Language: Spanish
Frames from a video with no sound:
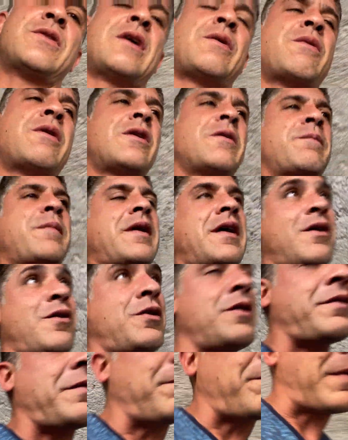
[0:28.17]
de acuerdo para
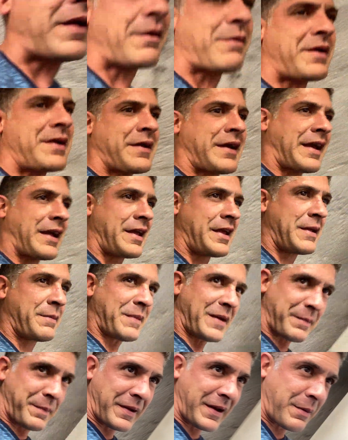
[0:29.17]
hoy, para, ver, que,
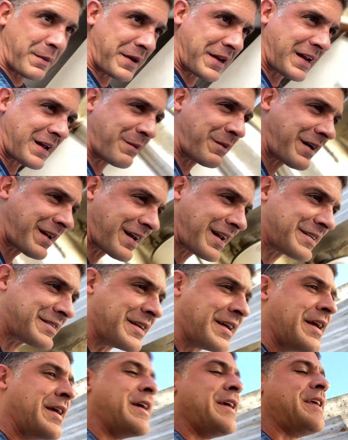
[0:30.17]
para venir a
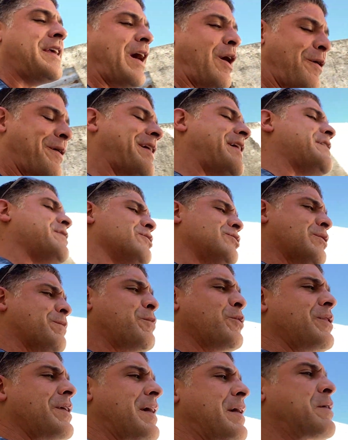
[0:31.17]
verlas. Y ahora ellos no
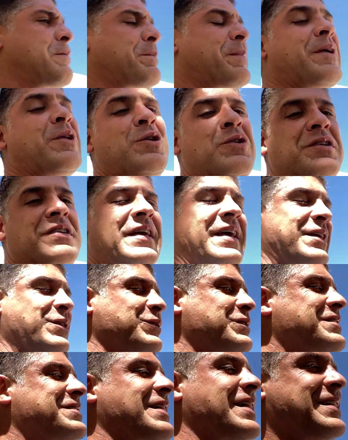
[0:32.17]
pudieron, pero
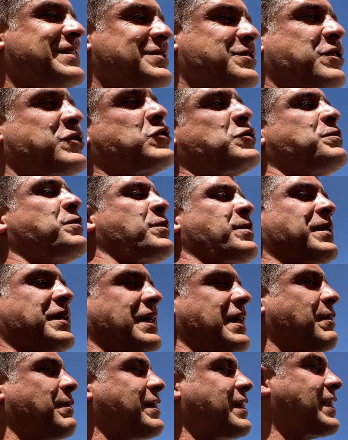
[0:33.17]
ellos están ansiosos por
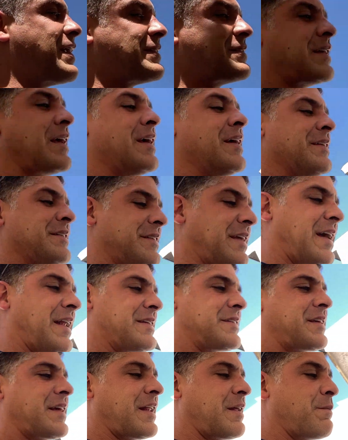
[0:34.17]
venir a verlas. Ya
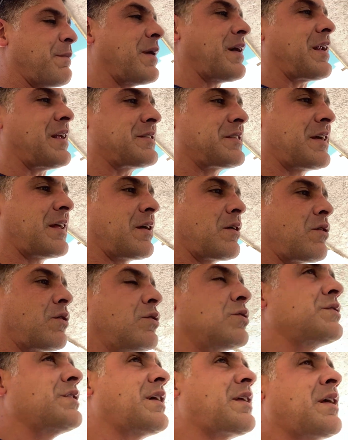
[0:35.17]
las quieren ver, las quieren
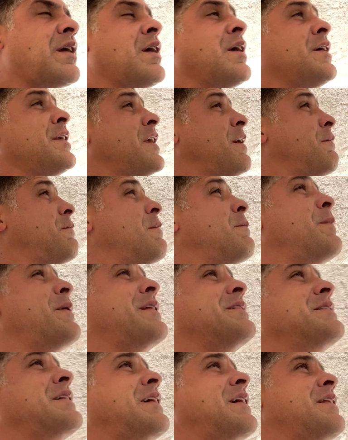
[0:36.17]
conocer. Y a mí me
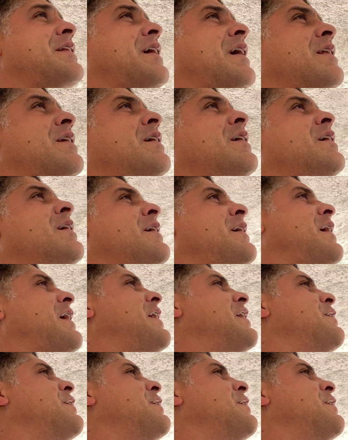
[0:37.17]
parece genial que